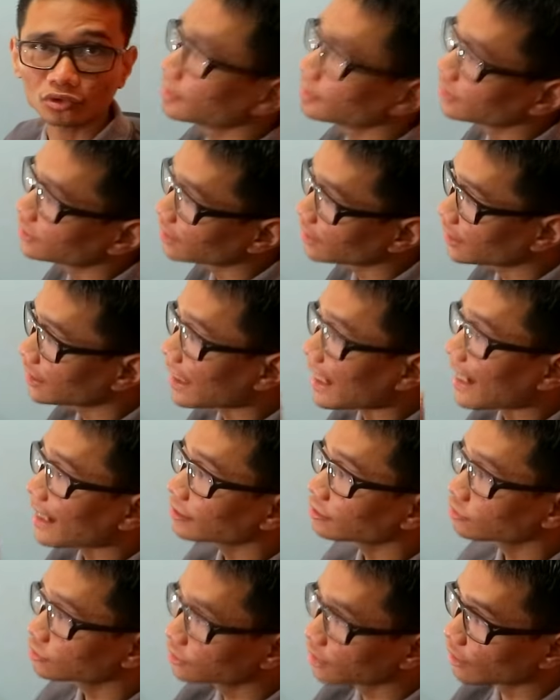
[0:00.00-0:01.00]
Di sini
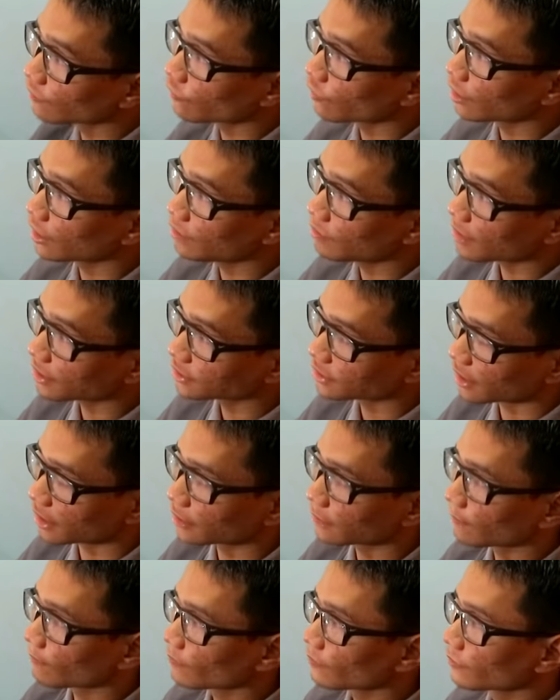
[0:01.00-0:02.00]
Asus Zenfone
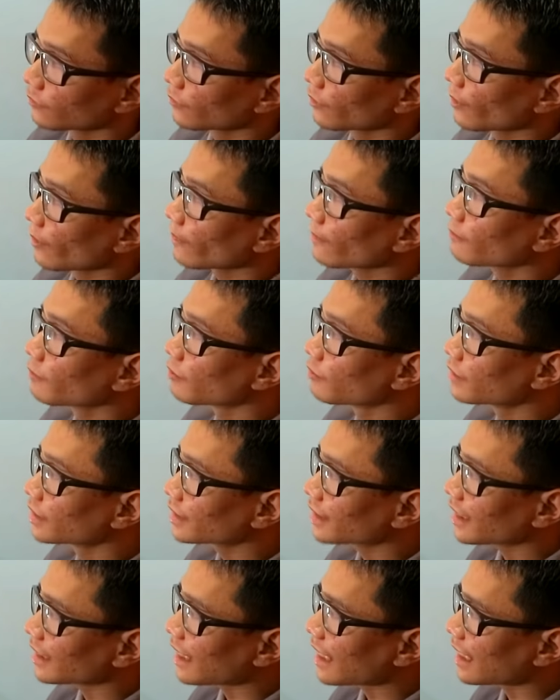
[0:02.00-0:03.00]
5Z
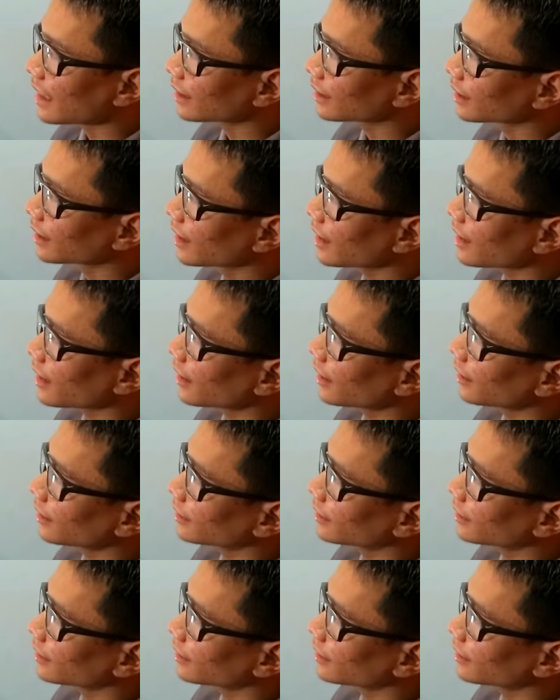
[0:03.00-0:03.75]
memberikan harga